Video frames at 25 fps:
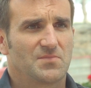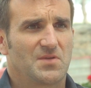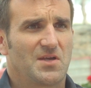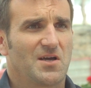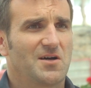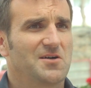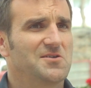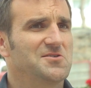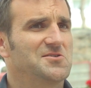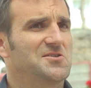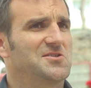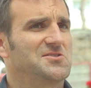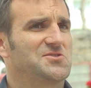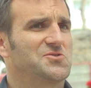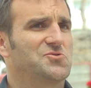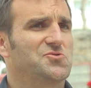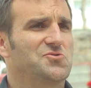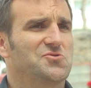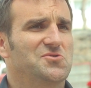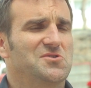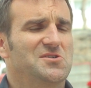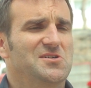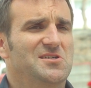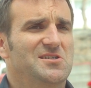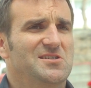Ja,
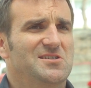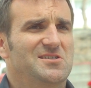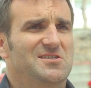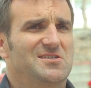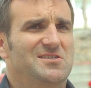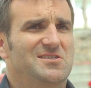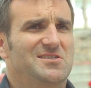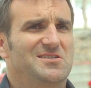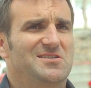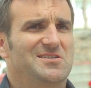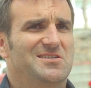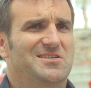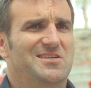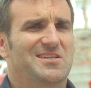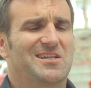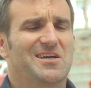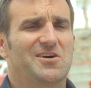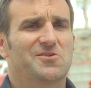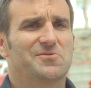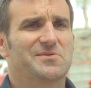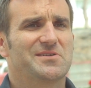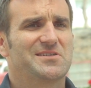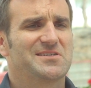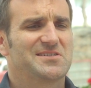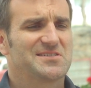also ich
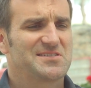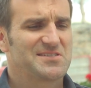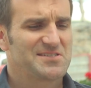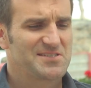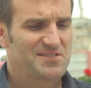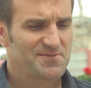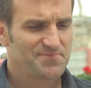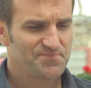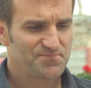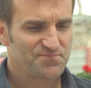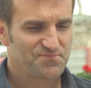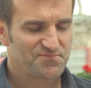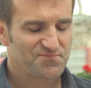glaube, dass